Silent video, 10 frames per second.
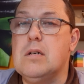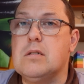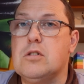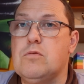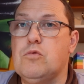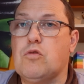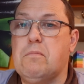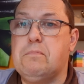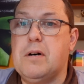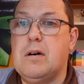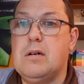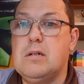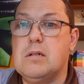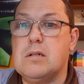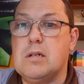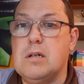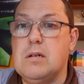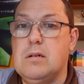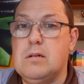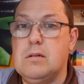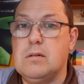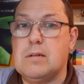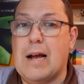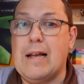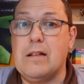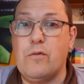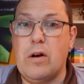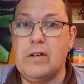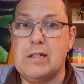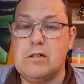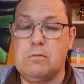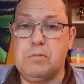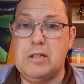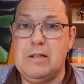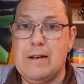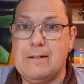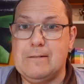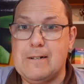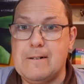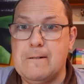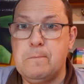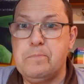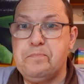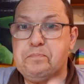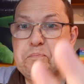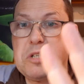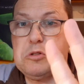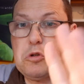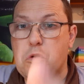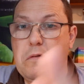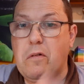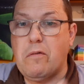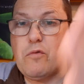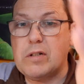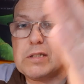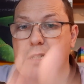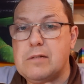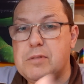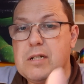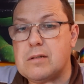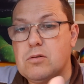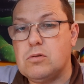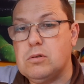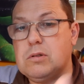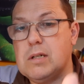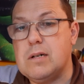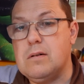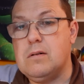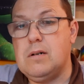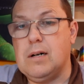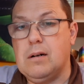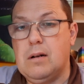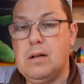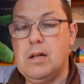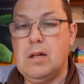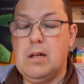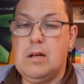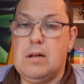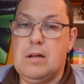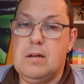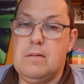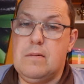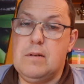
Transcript: si je ne me trompe pas. Et ça n'a rien à voir avec les autres pays, hein. d'accord Donc on, voit très bien ce côté-là. Euh,